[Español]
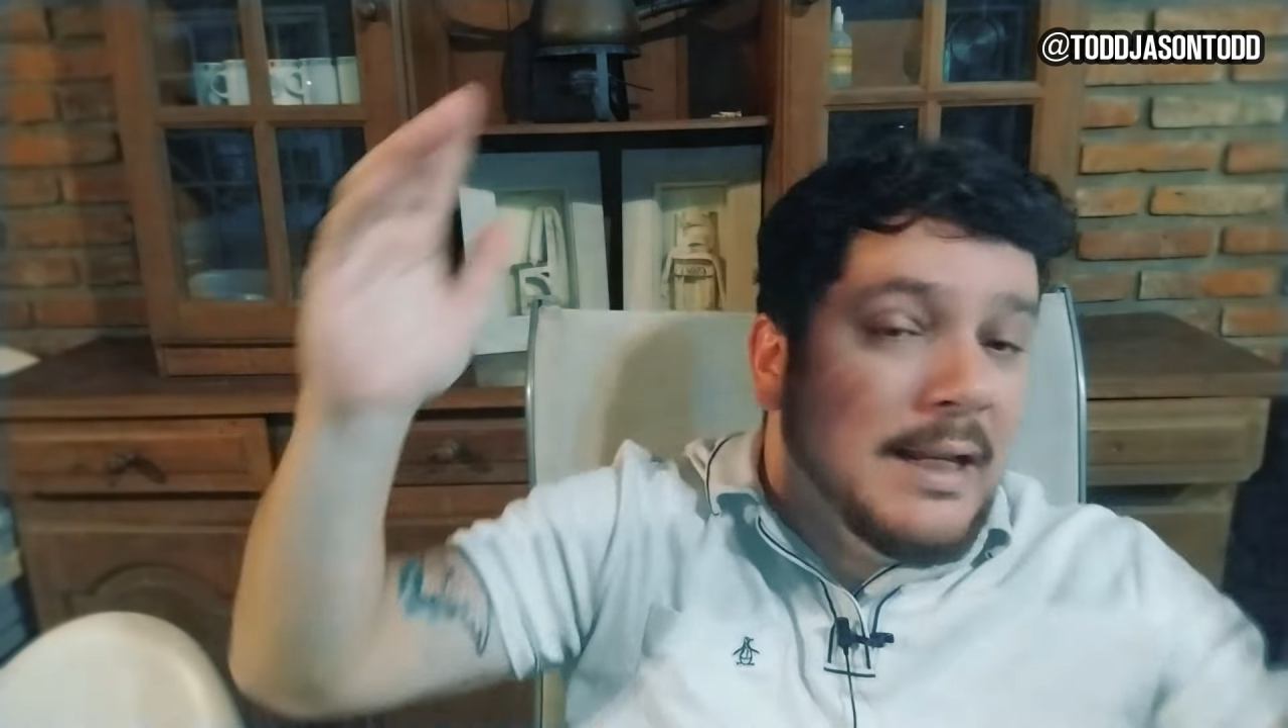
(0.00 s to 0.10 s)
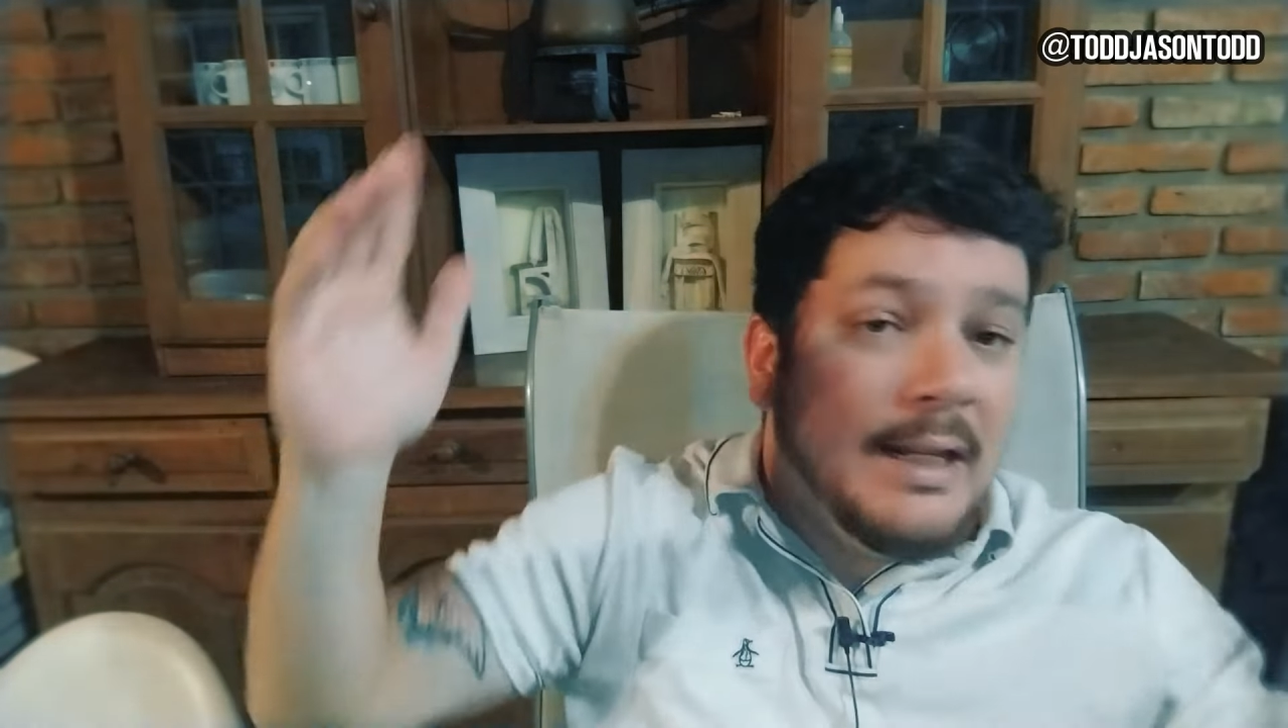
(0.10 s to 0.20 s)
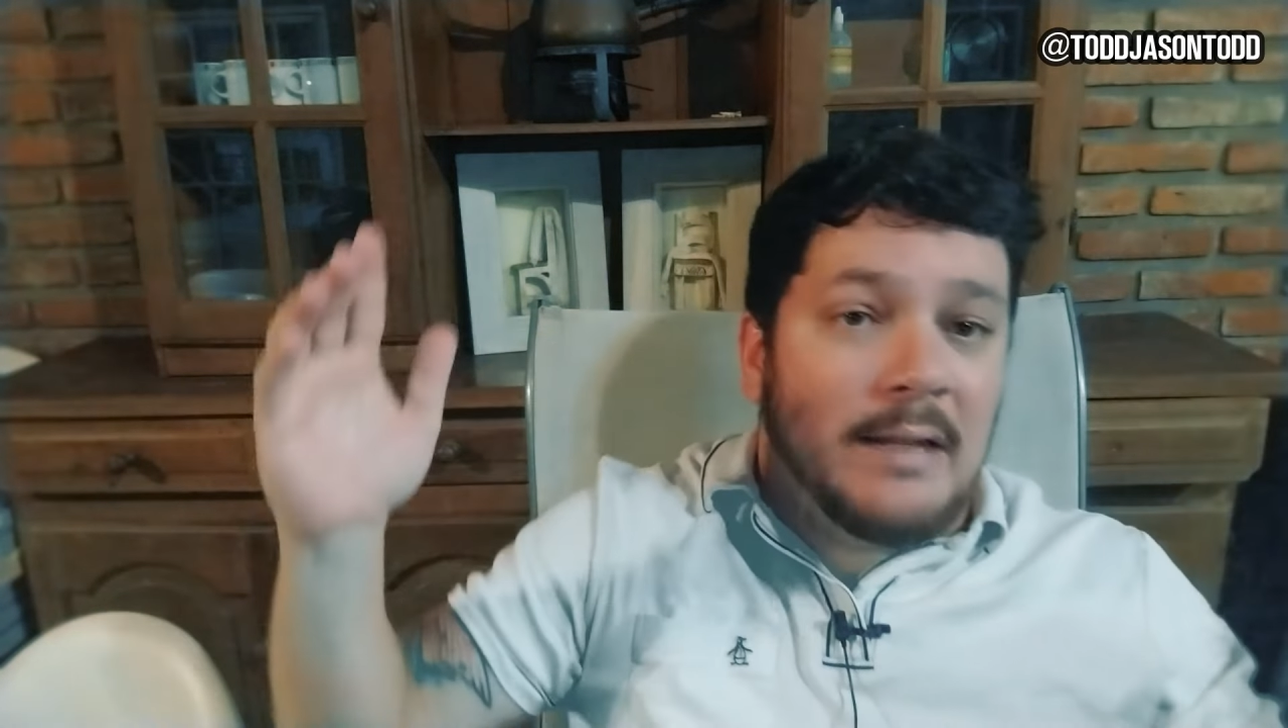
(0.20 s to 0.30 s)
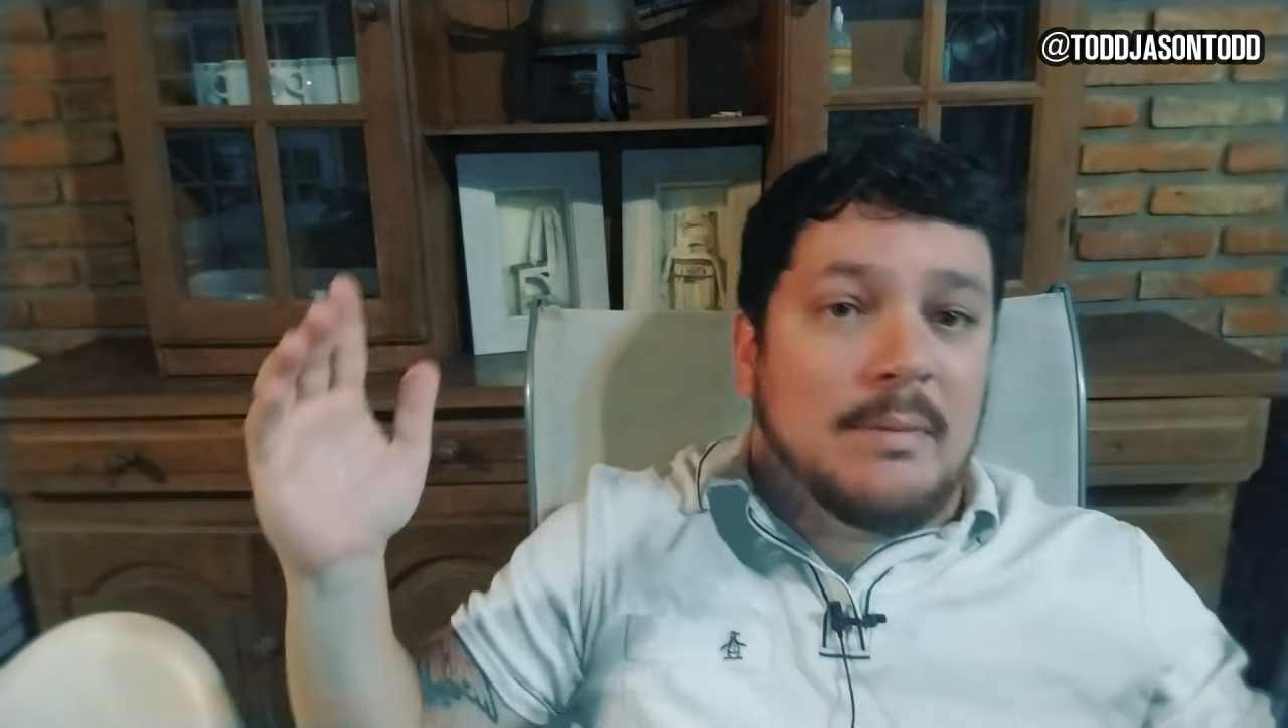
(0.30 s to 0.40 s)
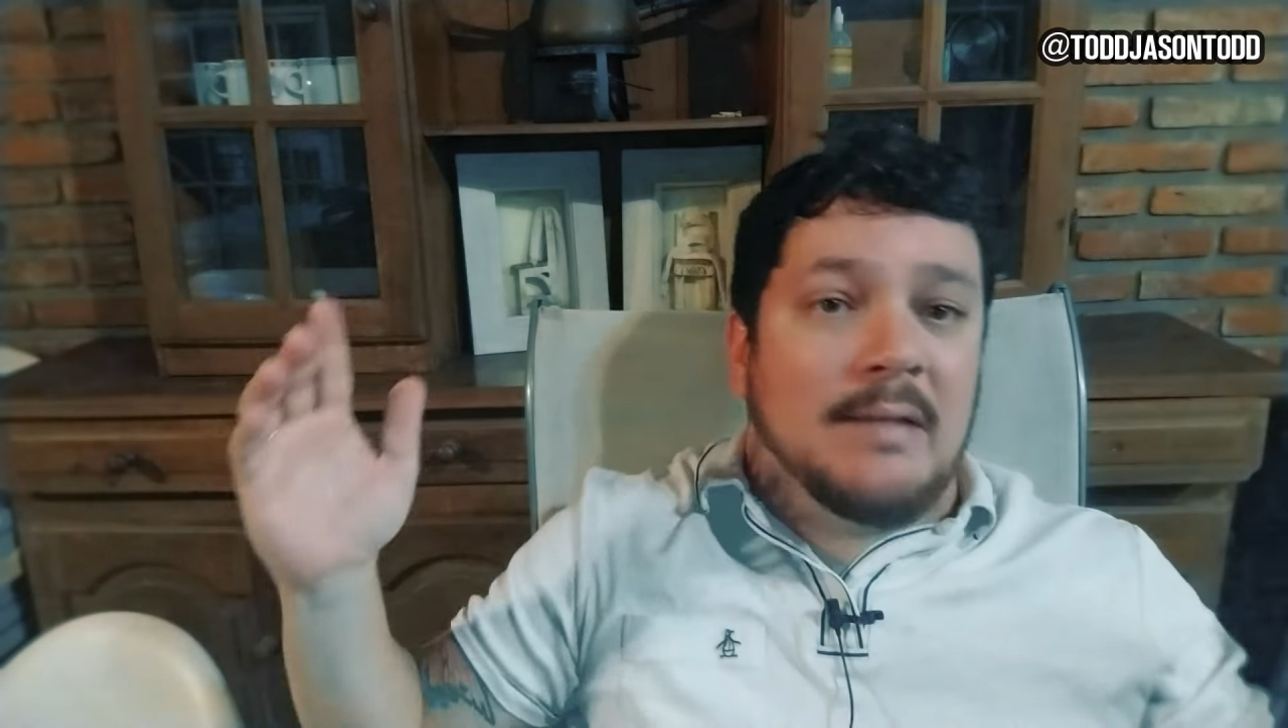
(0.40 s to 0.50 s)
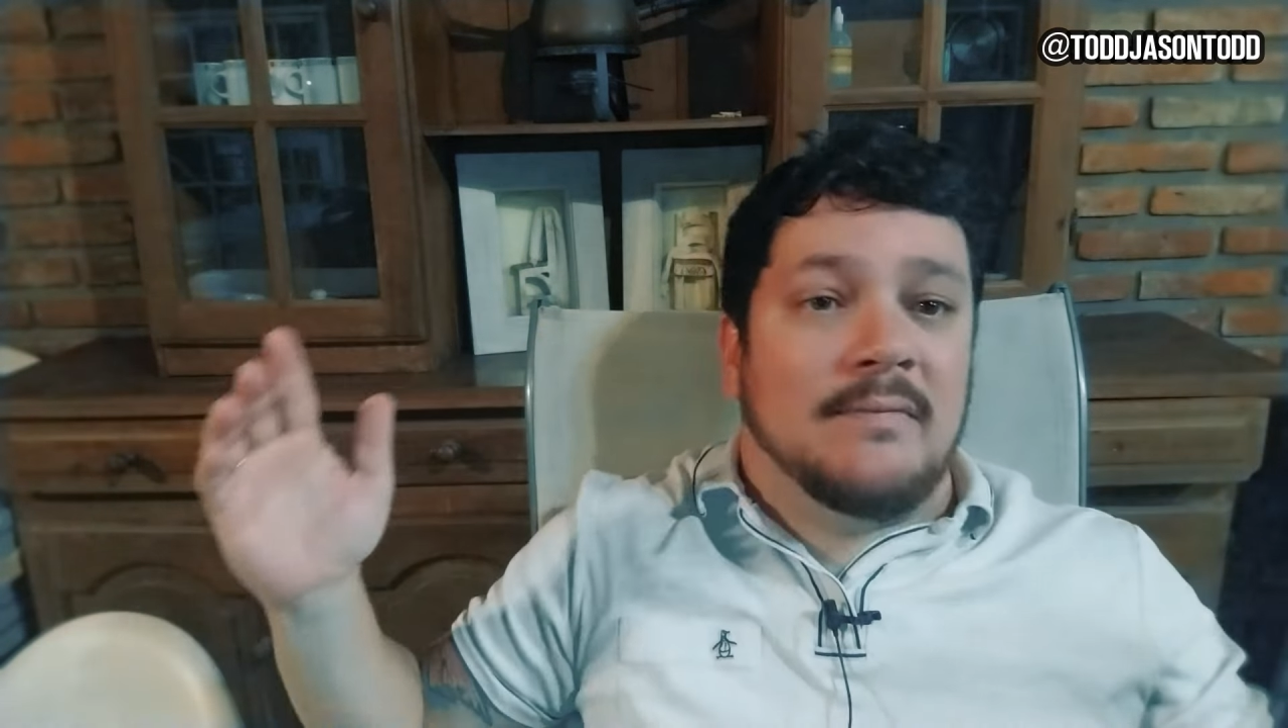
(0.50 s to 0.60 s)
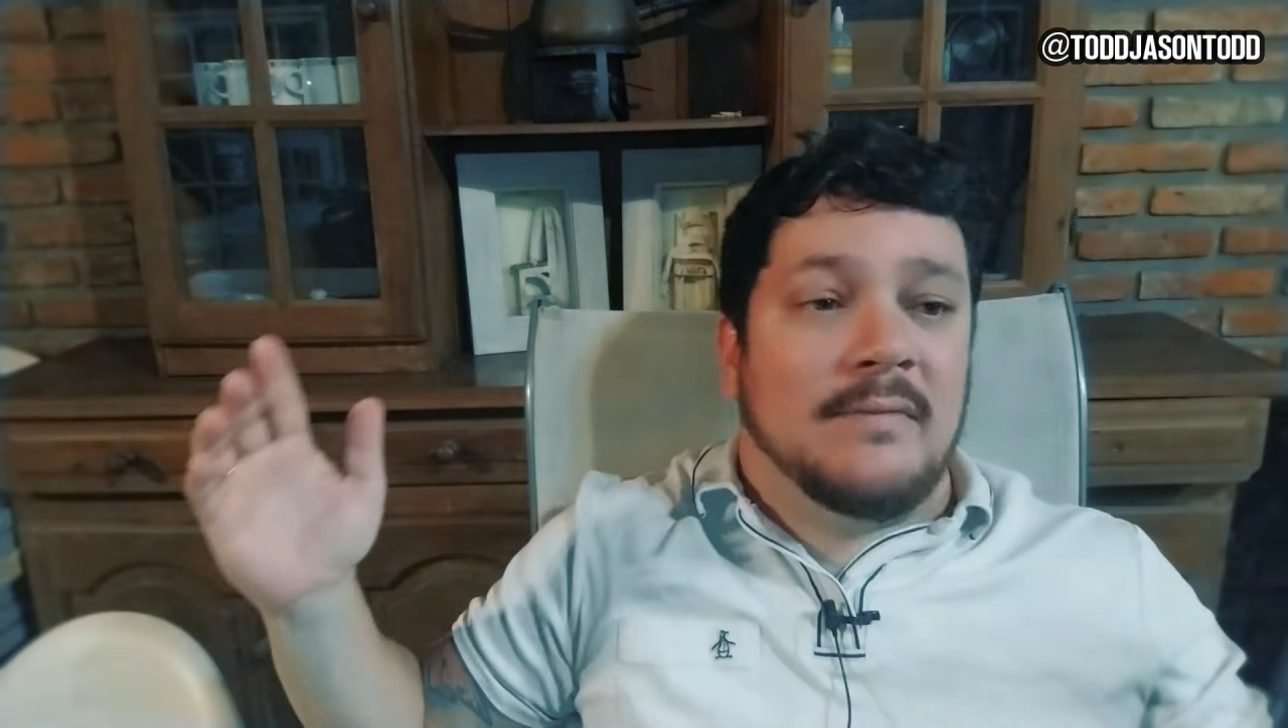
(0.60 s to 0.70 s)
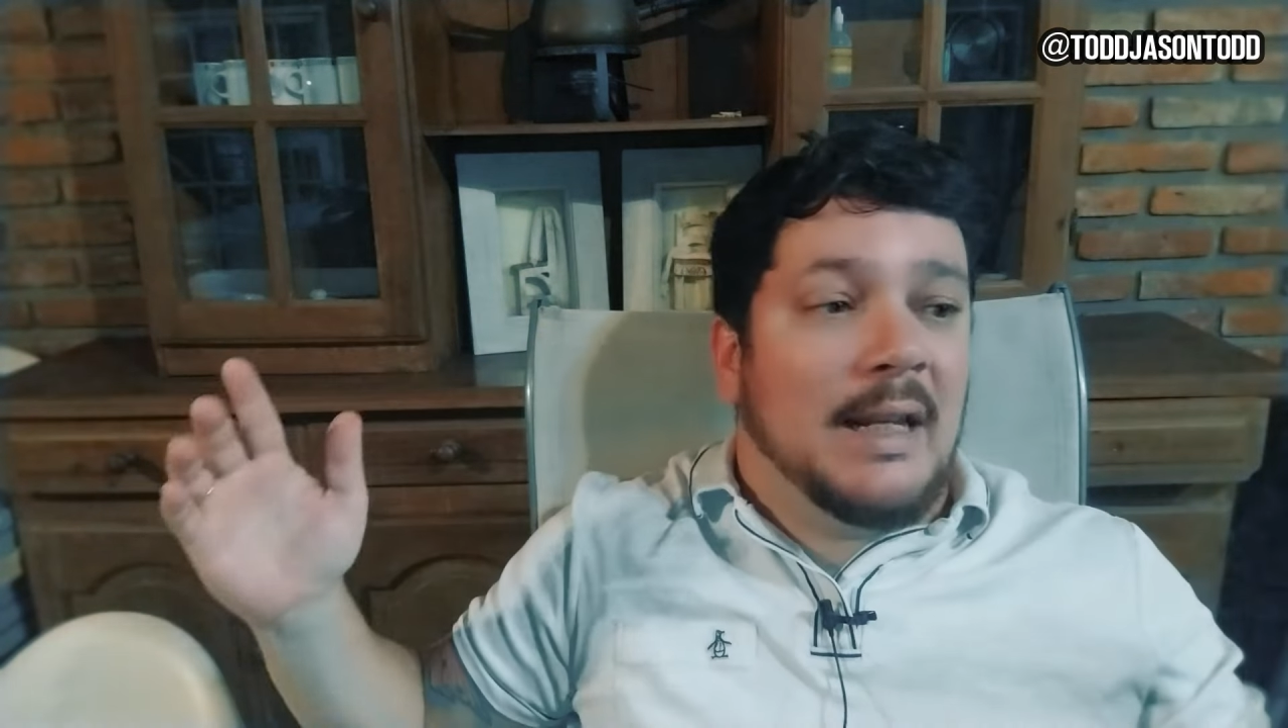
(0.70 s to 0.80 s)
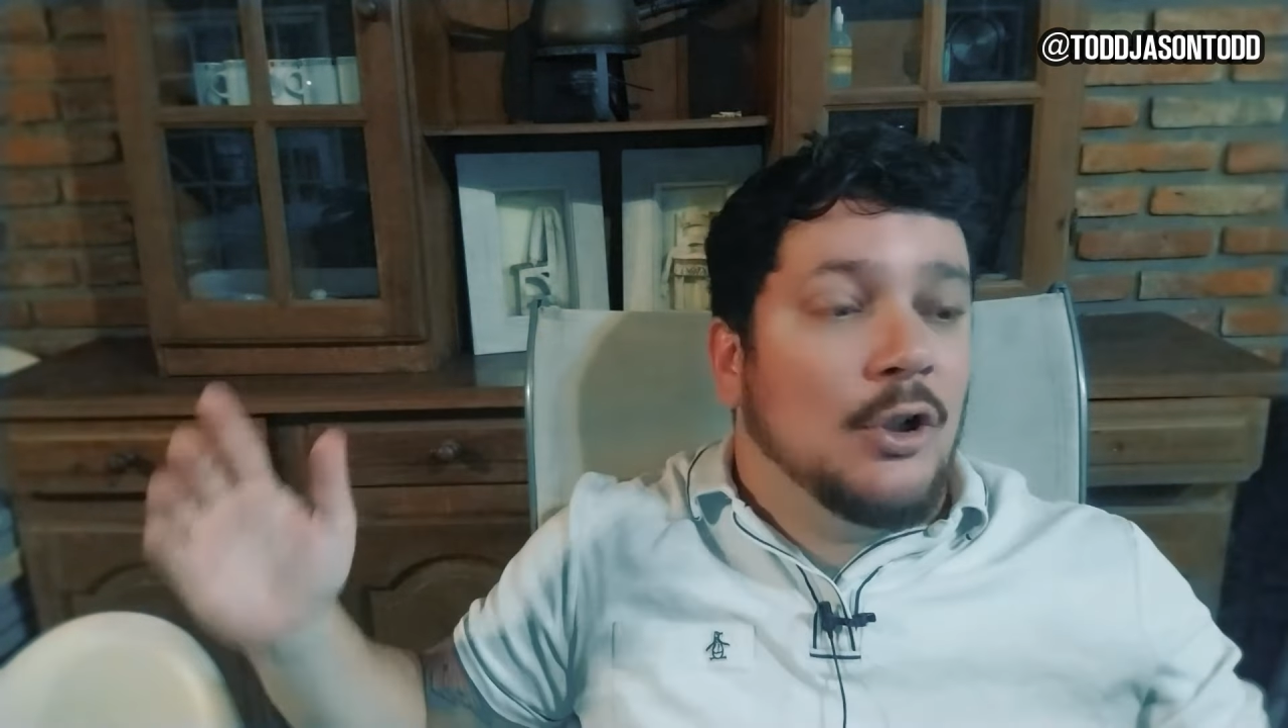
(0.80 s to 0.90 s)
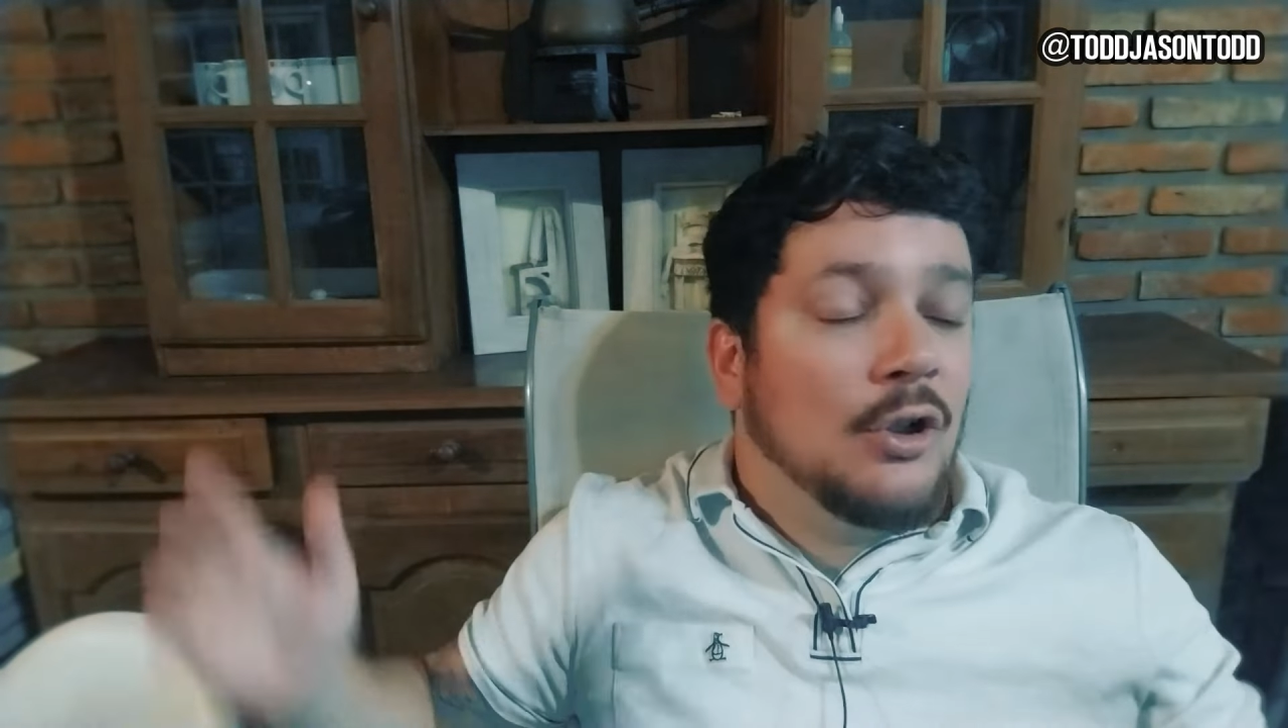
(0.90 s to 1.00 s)
y me
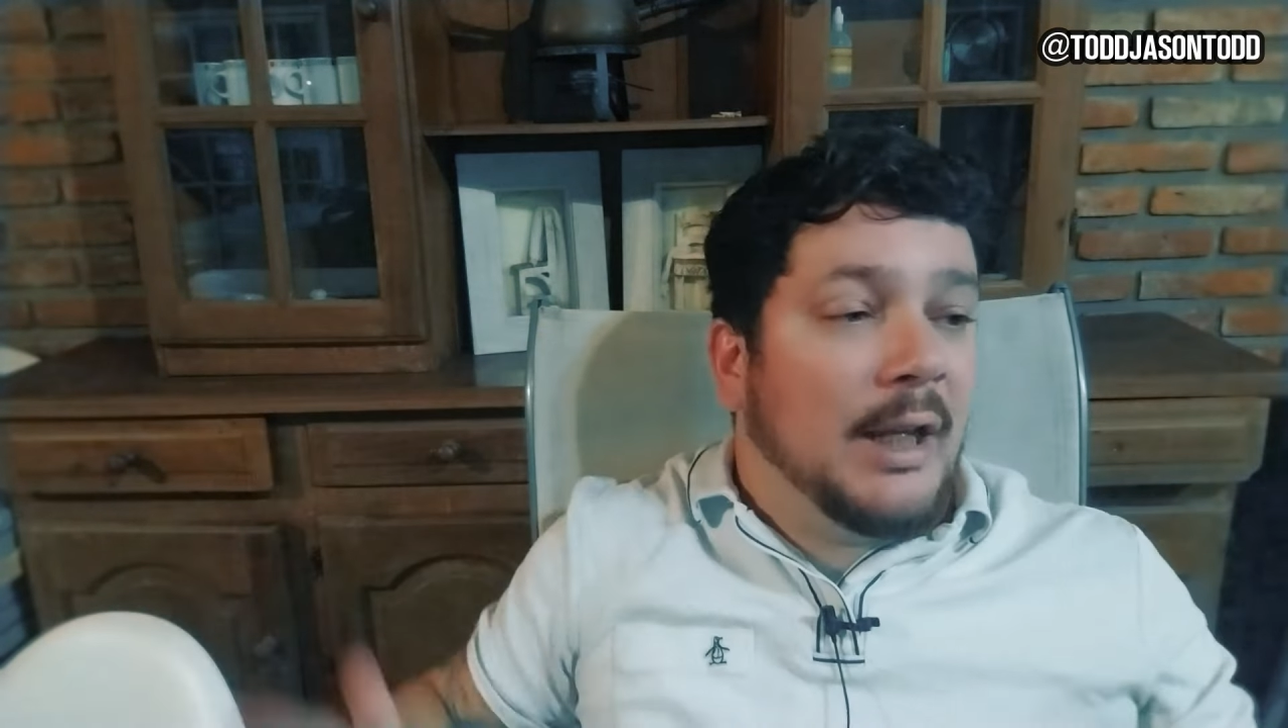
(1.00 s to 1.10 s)
entero